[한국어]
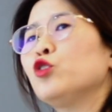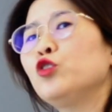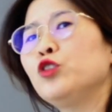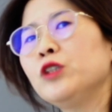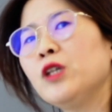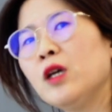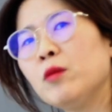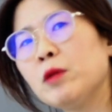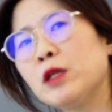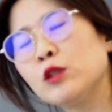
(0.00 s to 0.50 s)

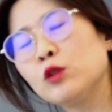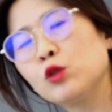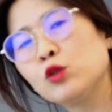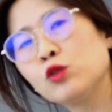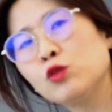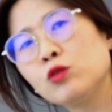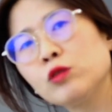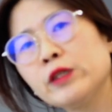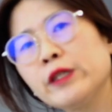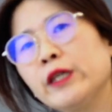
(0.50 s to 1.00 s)
뒤에만
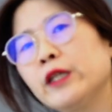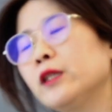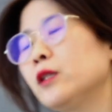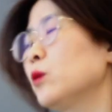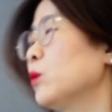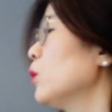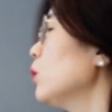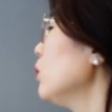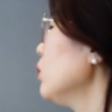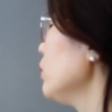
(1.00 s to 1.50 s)
넣어주는 게
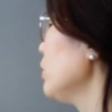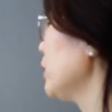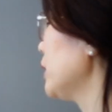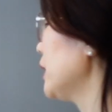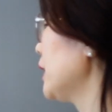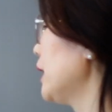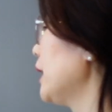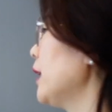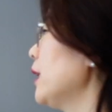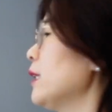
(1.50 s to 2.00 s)
아니고
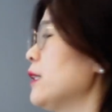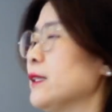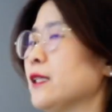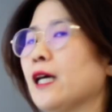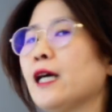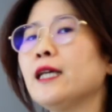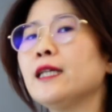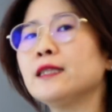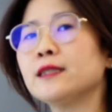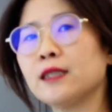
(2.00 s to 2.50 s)
얘네들
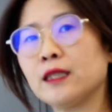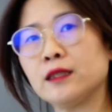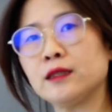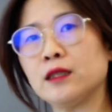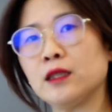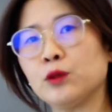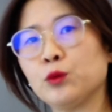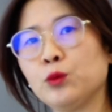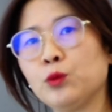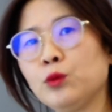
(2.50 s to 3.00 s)

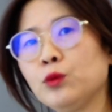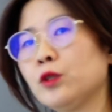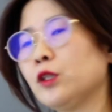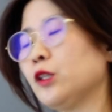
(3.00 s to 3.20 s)
사이사이에도